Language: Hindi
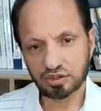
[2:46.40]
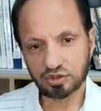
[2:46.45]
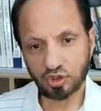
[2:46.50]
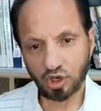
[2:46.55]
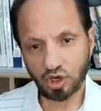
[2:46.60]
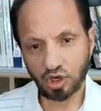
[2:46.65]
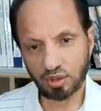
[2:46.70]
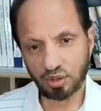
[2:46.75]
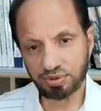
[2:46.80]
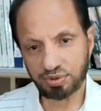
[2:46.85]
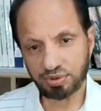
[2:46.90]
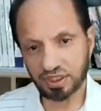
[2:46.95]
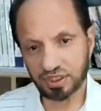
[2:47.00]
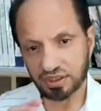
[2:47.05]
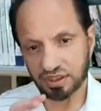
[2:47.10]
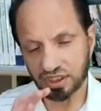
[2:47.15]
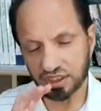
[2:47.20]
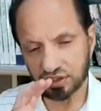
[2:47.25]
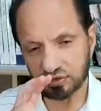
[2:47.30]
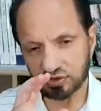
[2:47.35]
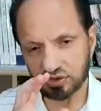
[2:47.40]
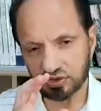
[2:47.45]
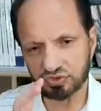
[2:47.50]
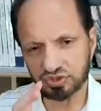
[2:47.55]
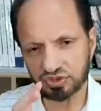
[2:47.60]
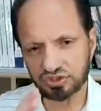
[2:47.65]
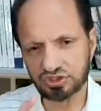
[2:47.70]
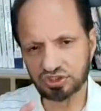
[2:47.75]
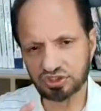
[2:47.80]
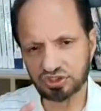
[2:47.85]
टॉप हंड्रेड
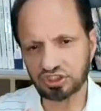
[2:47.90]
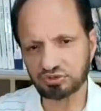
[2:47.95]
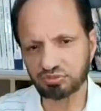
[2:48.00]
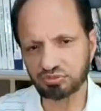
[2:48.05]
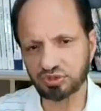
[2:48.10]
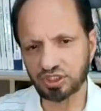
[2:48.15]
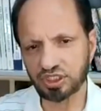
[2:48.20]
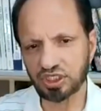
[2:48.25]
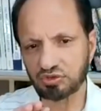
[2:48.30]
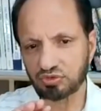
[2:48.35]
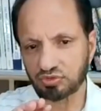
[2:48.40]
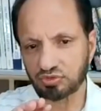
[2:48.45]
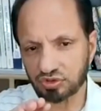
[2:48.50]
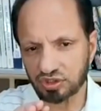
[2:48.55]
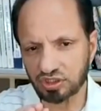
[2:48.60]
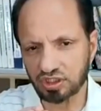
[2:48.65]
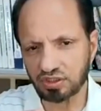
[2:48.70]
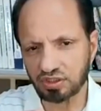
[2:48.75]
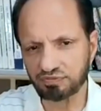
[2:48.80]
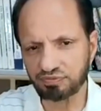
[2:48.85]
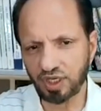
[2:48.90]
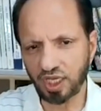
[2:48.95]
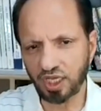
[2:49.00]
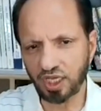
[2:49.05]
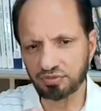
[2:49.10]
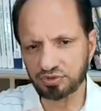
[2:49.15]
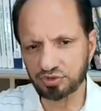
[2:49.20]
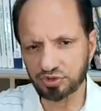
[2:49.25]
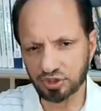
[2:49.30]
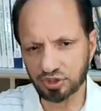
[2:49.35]
यूनिवर्सिटीज में
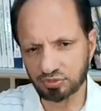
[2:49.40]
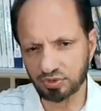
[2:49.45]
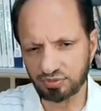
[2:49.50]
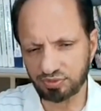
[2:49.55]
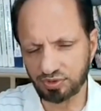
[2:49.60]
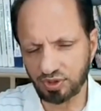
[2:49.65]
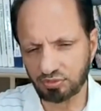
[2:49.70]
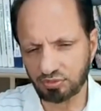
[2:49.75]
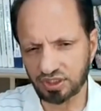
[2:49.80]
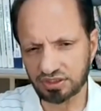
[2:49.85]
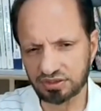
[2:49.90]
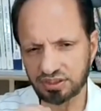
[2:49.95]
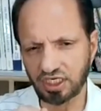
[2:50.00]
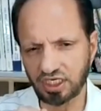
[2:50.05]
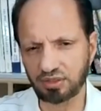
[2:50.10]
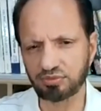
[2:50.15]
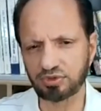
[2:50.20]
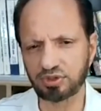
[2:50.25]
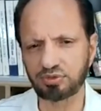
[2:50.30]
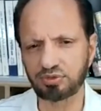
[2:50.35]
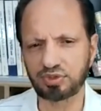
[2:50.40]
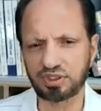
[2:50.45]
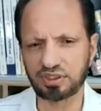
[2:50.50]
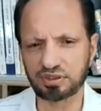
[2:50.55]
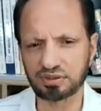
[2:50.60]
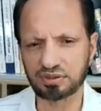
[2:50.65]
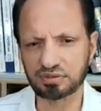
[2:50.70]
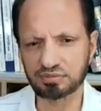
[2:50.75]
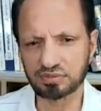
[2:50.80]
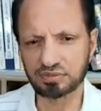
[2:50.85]
25 शुड बी फ्रॉम द इस्लामिक
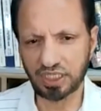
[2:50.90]
वर्ल्ड